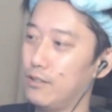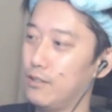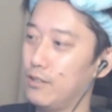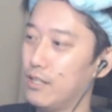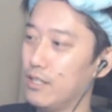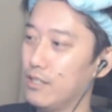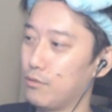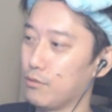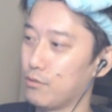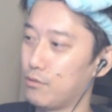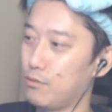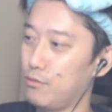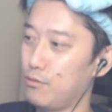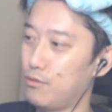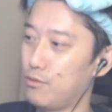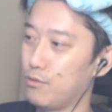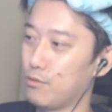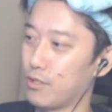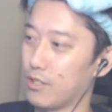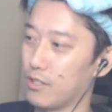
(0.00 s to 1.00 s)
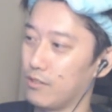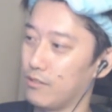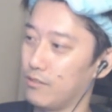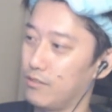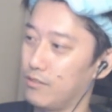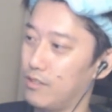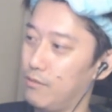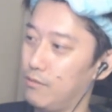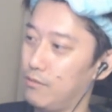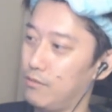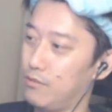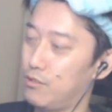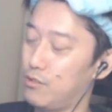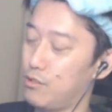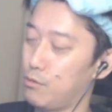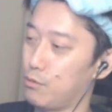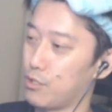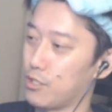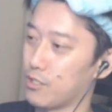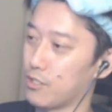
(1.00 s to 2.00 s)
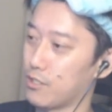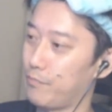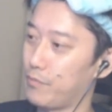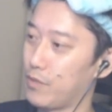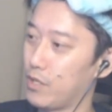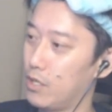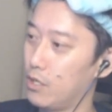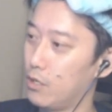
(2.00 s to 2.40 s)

なんと水長県伝承者さん。